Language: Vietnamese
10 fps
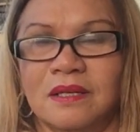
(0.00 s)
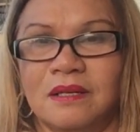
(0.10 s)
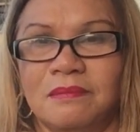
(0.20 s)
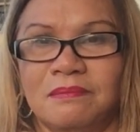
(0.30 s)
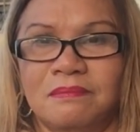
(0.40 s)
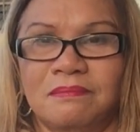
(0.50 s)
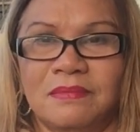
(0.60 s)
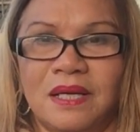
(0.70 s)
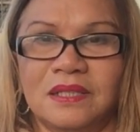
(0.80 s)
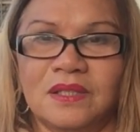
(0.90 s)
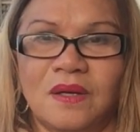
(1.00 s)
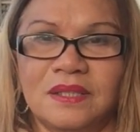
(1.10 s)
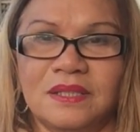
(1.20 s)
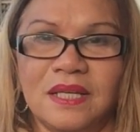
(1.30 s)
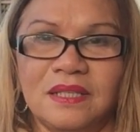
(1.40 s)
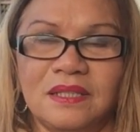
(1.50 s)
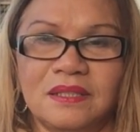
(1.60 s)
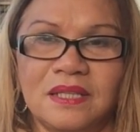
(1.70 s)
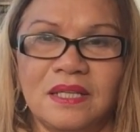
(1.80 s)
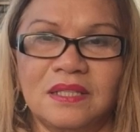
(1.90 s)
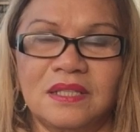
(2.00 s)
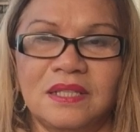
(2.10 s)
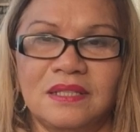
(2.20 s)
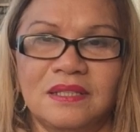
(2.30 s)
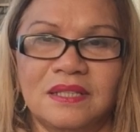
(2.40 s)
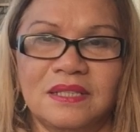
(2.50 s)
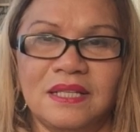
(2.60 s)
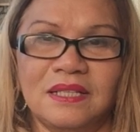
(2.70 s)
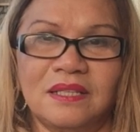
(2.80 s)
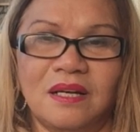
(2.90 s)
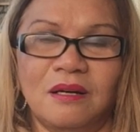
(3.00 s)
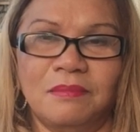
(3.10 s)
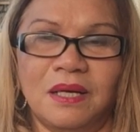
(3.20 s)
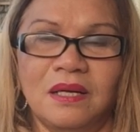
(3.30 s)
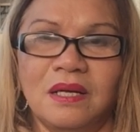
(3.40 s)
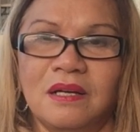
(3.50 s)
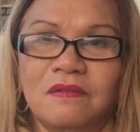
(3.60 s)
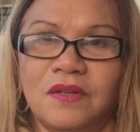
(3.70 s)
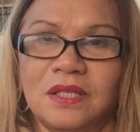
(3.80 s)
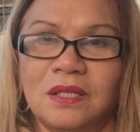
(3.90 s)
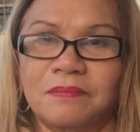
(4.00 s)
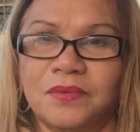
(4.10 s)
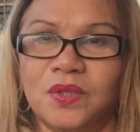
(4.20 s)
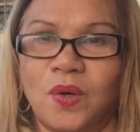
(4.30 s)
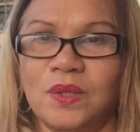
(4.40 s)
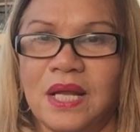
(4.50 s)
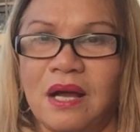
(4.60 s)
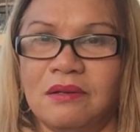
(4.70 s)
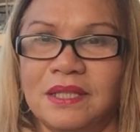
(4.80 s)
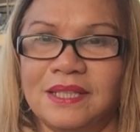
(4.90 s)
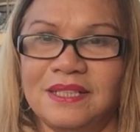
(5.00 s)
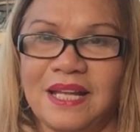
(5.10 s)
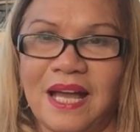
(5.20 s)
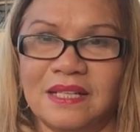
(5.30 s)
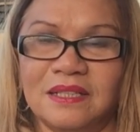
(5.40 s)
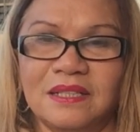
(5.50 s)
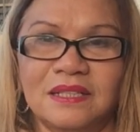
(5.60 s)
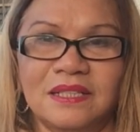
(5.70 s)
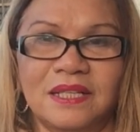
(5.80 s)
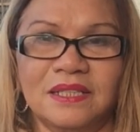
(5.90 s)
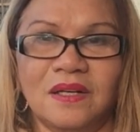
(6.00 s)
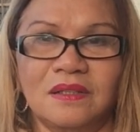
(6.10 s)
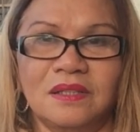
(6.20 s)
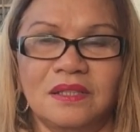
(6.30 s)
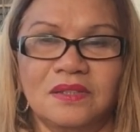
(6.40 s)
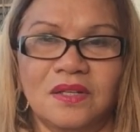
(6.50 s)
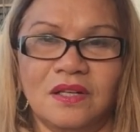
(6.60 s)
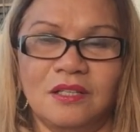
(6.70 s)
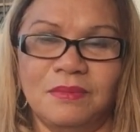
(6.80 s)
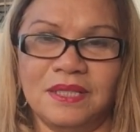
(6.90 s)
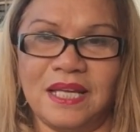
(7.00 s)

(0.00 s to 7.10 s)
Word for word: um, ảnh cho những giấy những giấy những cái giấy tờ mà về chỗ nào để tị nạn đó thì ảnh cho đưa, đưa cho người mới